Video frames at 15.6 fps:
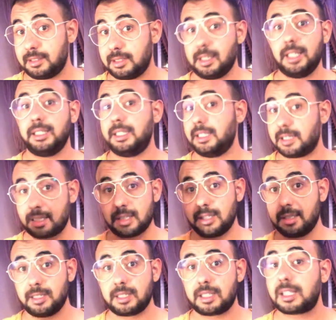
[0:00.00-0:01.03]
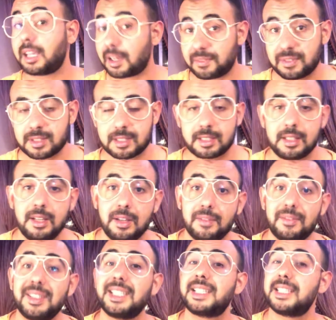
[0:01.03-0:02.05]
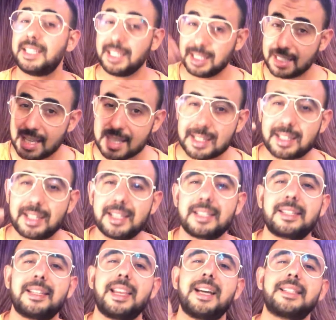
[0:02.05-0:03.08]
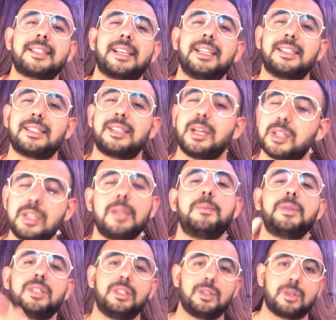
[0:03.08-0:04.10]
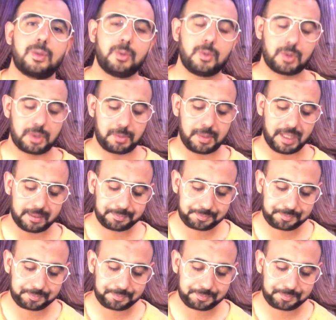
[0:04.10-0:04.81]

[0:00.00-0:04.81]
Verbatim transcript: غادي تكرفص فداك الشيء علاش كانت لاصقه التاجر باش يتزوج بها